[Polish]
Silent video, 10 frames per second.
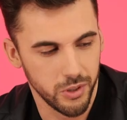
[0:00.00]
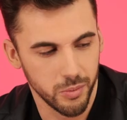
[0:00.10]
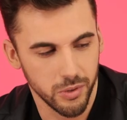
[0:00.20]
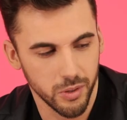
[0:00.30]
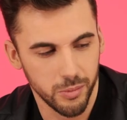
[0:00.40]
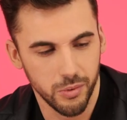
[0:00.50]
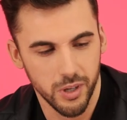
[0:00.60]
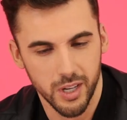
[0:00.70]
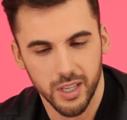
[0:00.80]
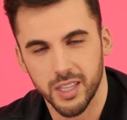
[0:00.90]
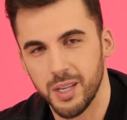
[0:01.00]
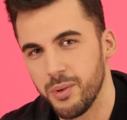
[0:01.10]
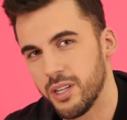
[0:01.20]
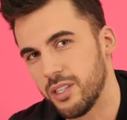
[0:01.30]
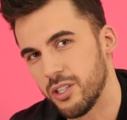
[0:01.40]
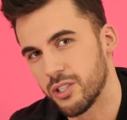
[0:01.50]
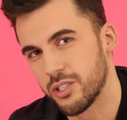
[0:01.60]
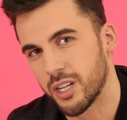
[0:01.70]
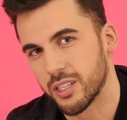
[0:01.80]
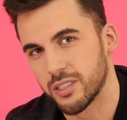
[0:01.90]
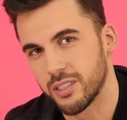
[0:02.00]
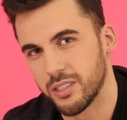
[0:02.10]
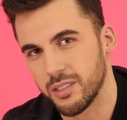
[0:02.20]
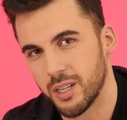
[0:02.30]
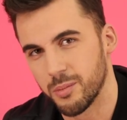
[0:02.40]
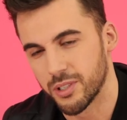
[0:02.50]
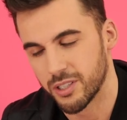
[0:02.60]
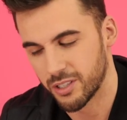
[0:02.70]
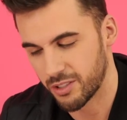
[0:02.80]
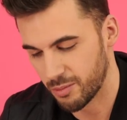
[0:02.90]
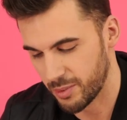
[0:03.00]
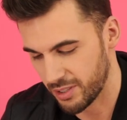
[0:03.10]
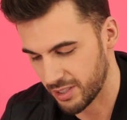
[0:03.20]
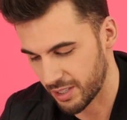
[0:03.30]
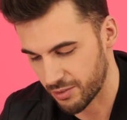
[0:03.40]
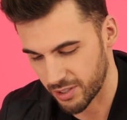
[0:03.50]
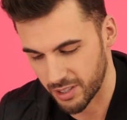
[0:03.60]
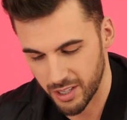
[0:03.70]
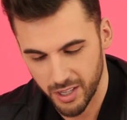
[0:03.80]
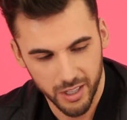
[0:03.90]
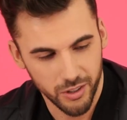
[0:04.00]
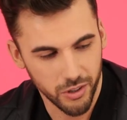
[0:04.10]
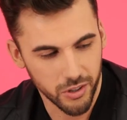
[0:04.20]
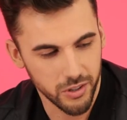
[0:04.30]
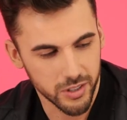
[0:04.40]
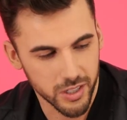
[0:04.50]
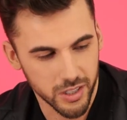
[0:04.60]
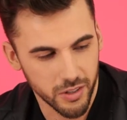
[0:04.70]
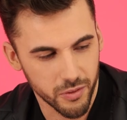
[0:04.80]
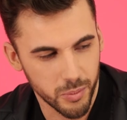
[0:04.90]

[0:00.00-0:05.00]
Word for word: byliśmy i to był najpiękniejszy czas i ja myślę, że to będę zawsze do końca życia